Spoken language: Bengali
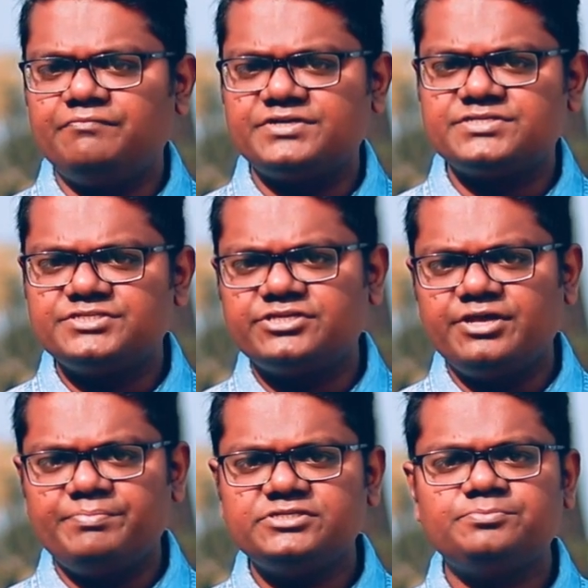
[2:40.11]

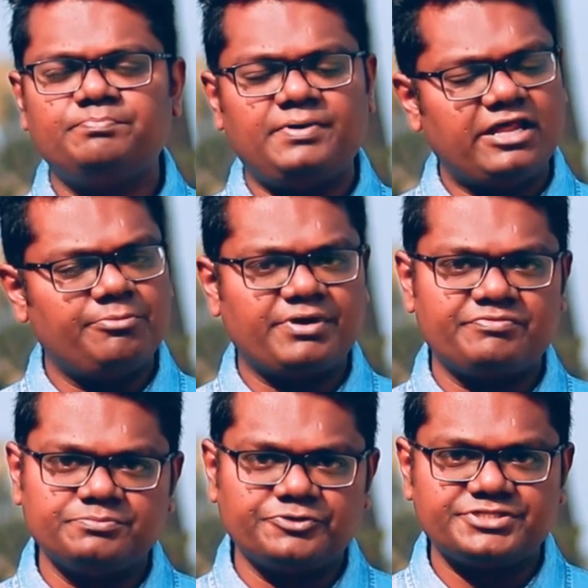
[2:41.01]
কনভারসেশনে বেশ ভালো
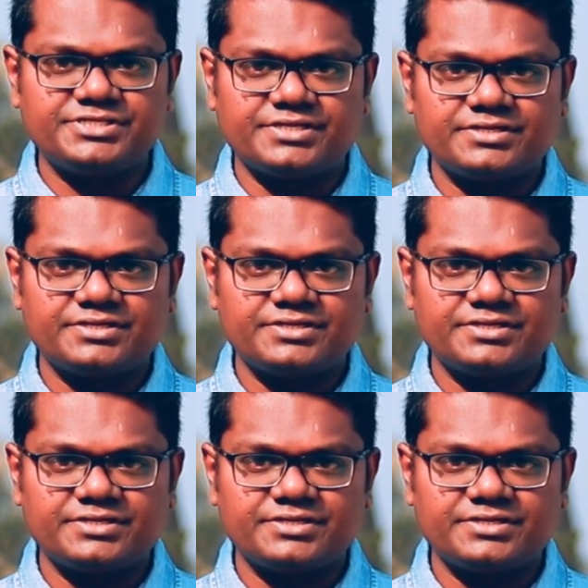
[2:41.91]
পারফর্ম করেছে